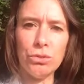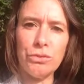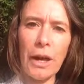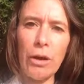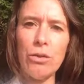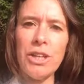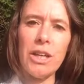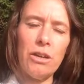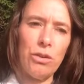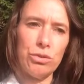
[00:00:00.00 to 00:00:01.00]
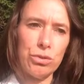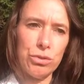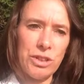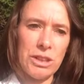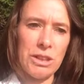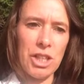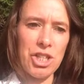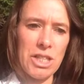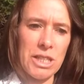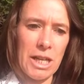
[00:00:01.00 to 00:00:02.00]
faire le lien entre ces
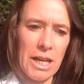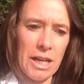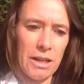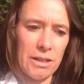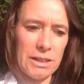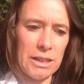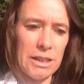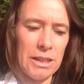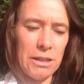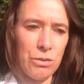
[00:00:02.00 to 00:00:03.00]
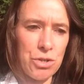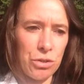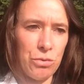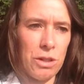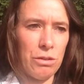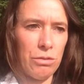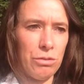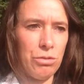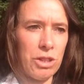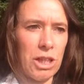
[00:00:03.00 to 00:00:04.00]
énergies stellaires et aujourd'hui.
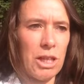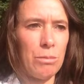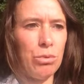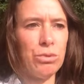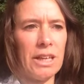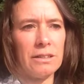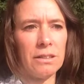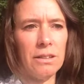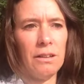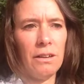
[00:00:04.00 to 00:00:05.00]
Tu sais qu'il y a beaucoup d'êtres